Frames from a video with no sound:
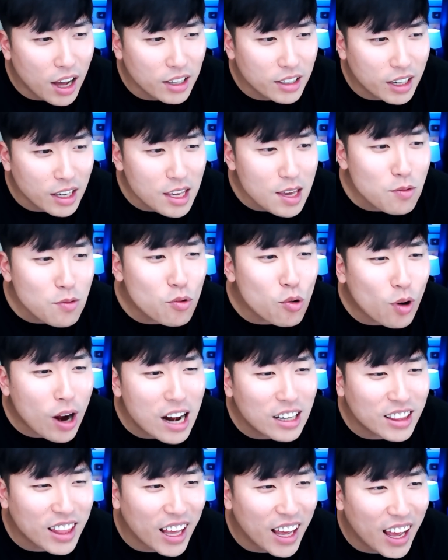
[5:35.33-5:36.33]
이게
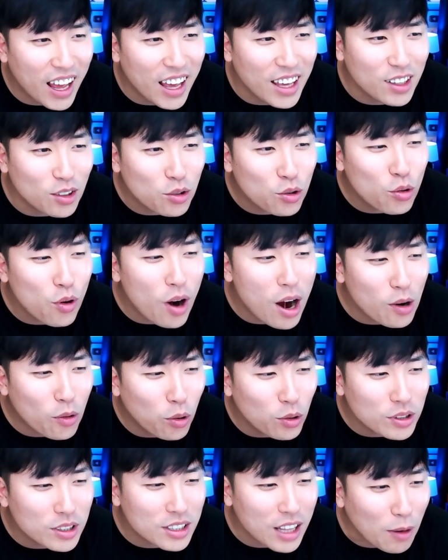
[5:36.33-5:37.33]
입국할 때 이거
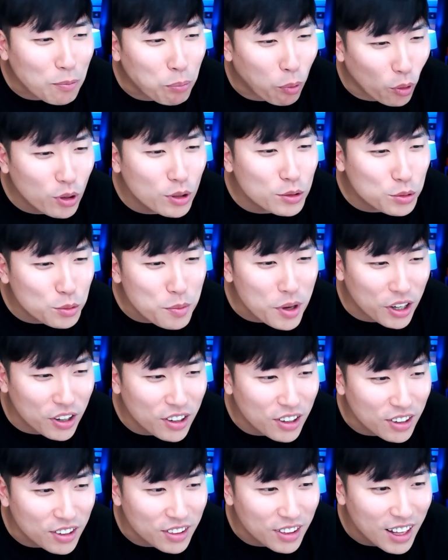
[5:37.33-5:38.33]
QR코드 딱
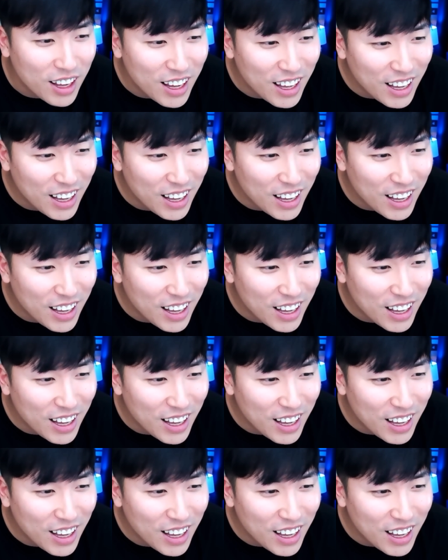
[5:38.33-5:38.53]
보여주면